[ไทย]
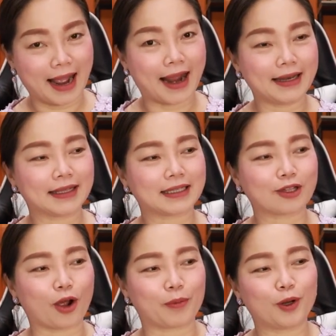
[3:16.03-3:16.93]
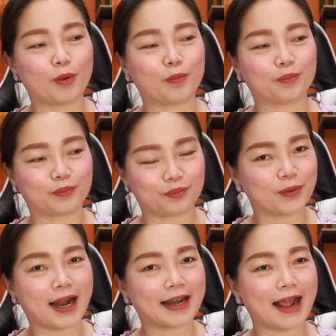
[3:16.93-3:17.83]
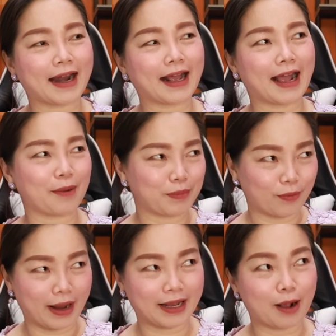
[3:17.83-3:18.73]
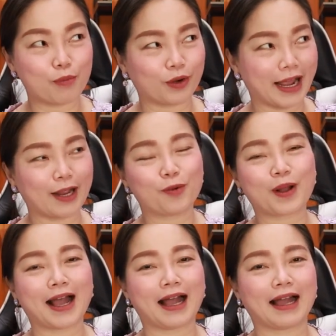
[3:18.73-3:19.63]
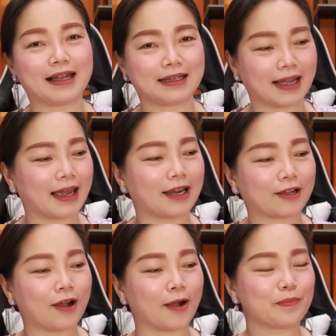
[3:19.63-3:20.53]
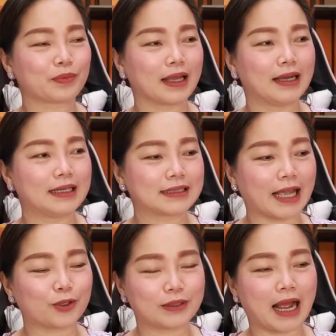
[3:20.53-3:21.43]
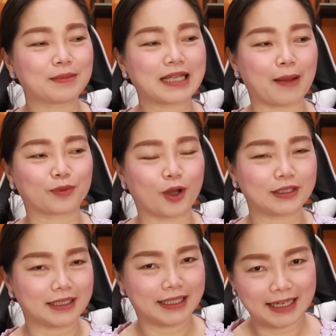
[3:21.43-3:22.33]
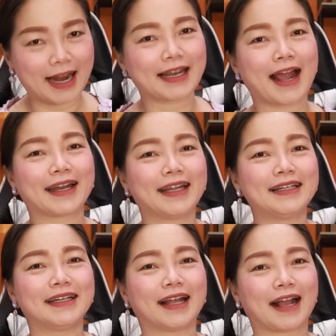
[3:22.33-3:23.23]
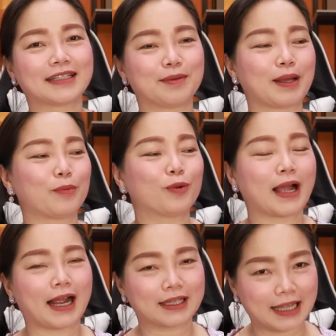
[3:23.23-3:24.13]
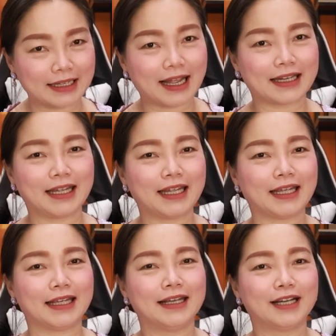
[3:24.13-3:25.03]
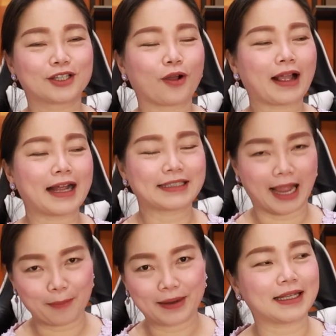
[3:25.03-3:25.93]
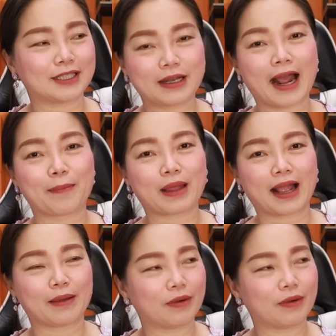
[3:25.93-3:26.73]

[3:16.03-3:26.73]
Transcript: ร้านเนี่ยจะถอดพัดลมที่อยู่ด้านหน้านะคะ ไปไว้ข้างบนให้ลูกค้านะคะ แล้วก็ใส่ชุดน้ำสามตอนที่ด้านหน้าได้เลยนะคะสำหรับลูกค้าท่านใดที่ต้องการจะอัปเกรดชุดน้ำนะ